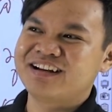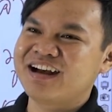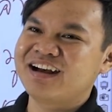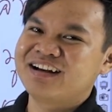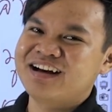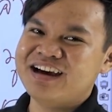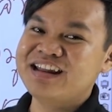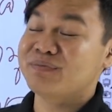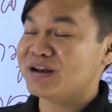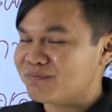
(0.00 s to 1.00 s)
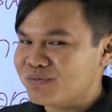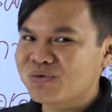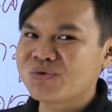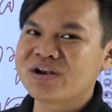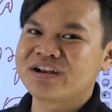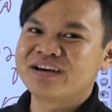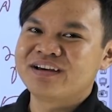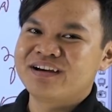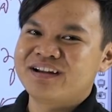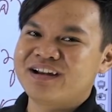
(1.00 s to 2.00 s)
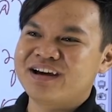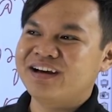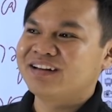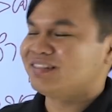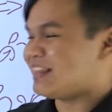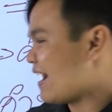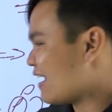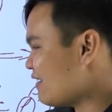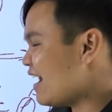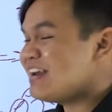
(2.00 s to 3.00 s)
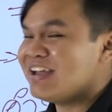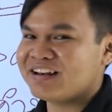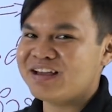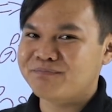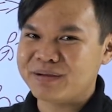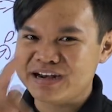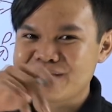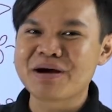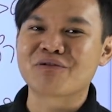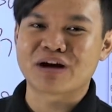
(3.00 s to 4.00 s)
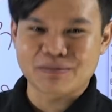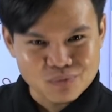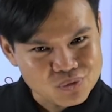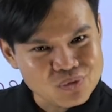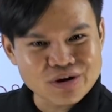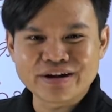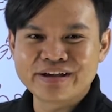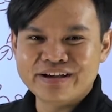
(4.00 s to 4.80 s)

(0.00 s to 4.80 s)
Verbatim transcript: นะอเนกเป็นคำมูลนะแต่คำว่าอเนกเนี่ยเป็นได้มากกว่าคำมูล